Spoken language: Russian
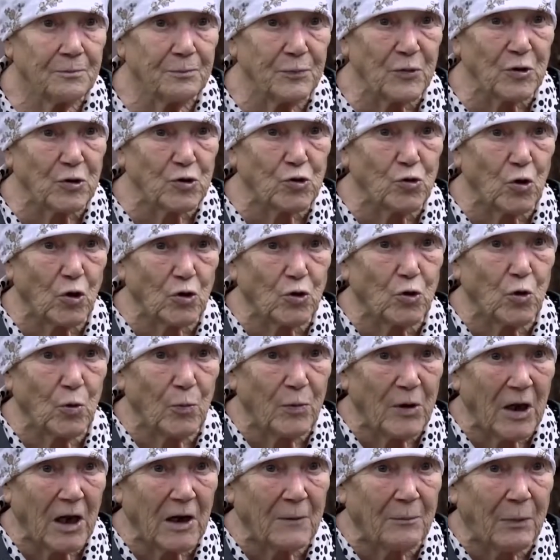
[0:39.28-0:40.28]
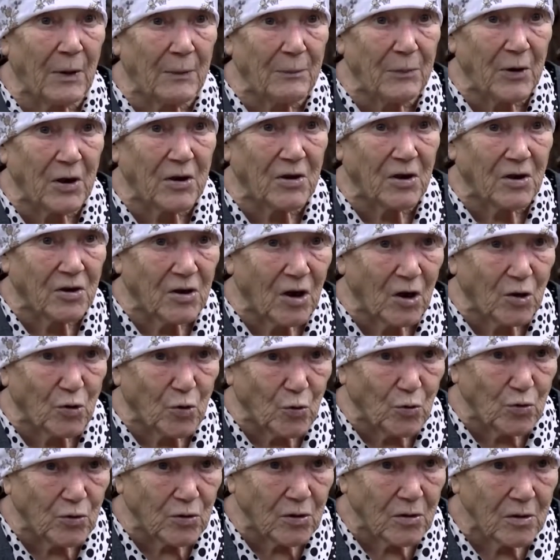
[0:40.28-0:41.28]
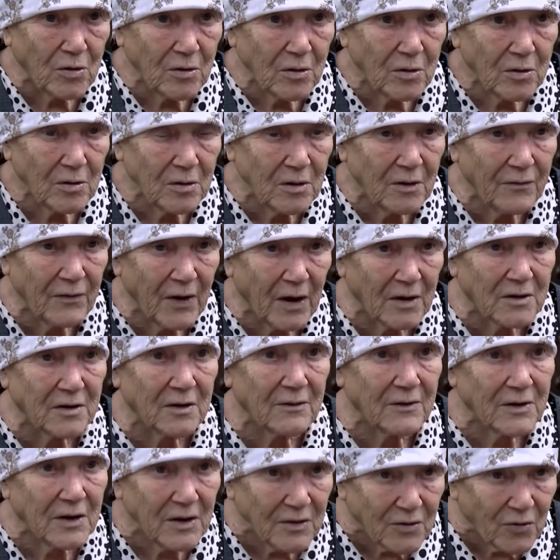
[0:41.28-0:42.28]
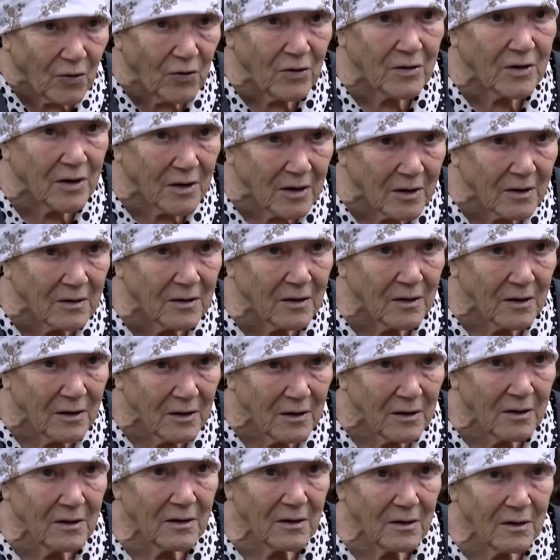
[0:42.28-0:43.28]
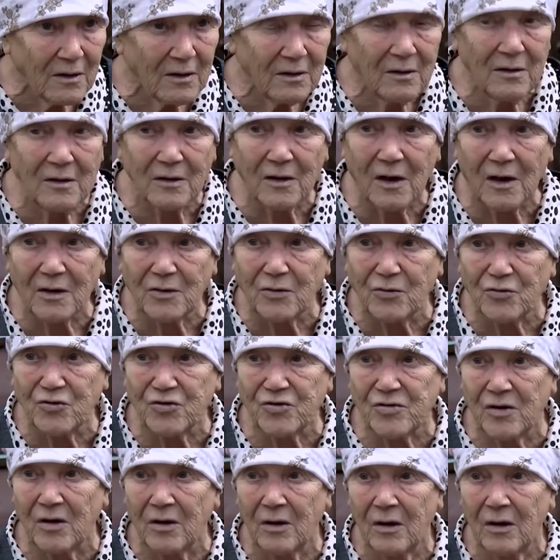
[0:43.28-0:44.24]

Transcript: 500 рублей к победе дадут 9 и только и, и радуйся.